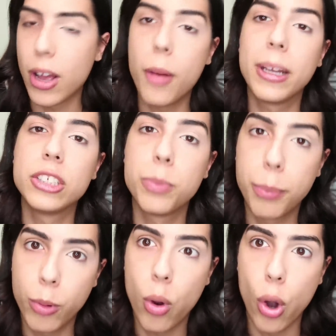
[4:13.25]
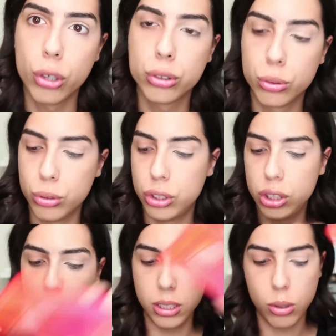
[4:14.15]
eu realmente gosto
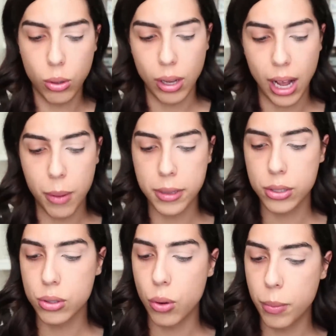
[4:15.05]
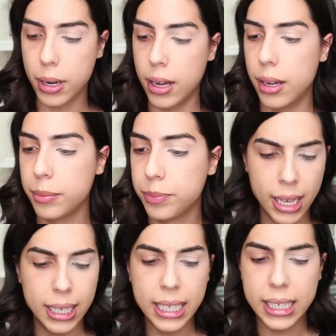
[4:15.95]
de colocar uma sombra
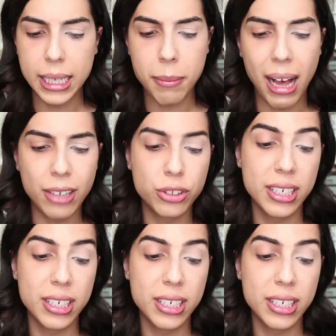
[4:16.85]
líquida embaixo,